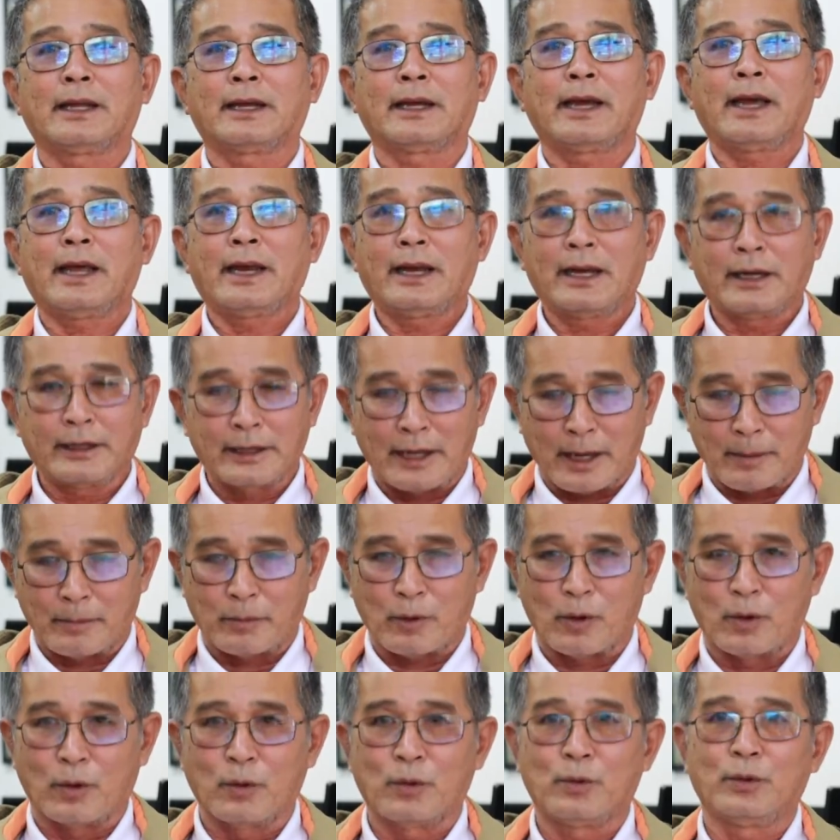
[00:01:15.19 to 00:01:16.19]
แค่ระดับ
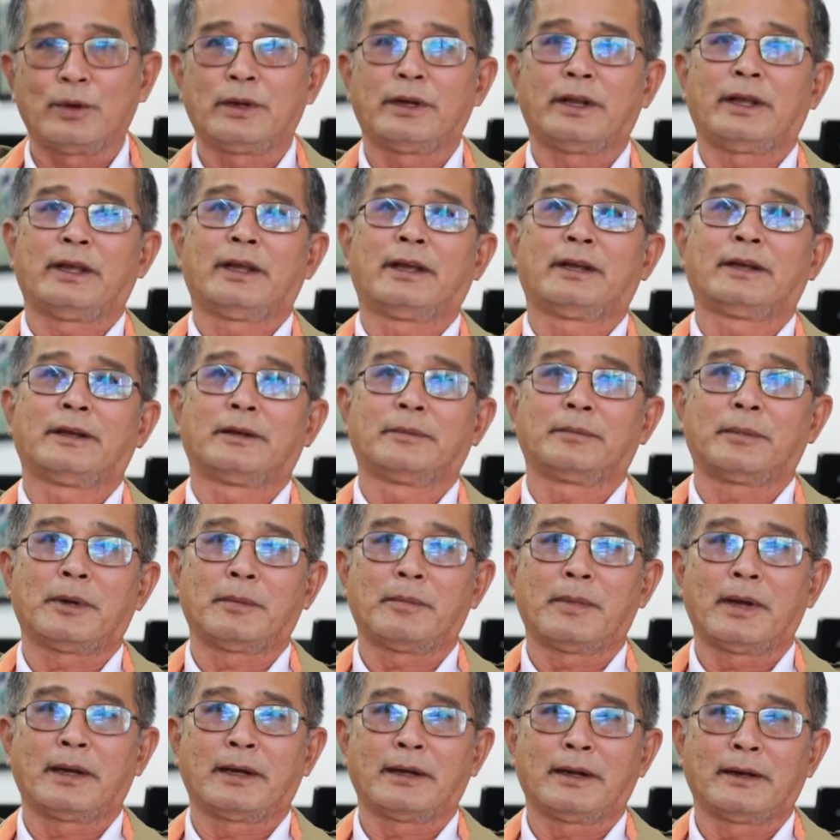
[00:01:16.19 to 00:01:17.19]
ของคุณเองป
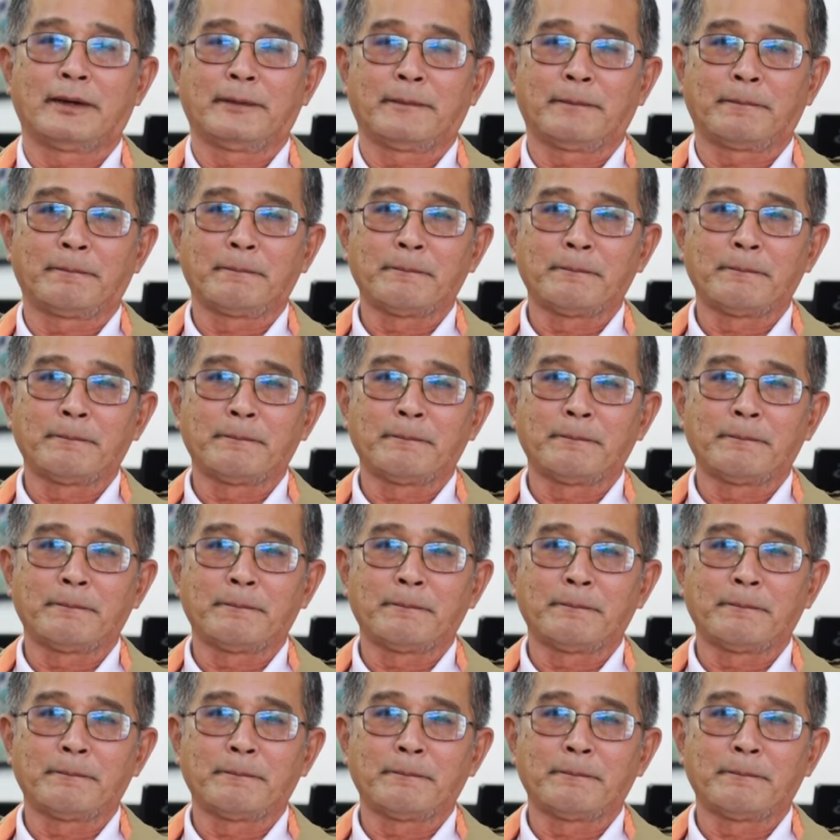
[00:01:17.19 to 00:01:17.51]
ระมาณนั้น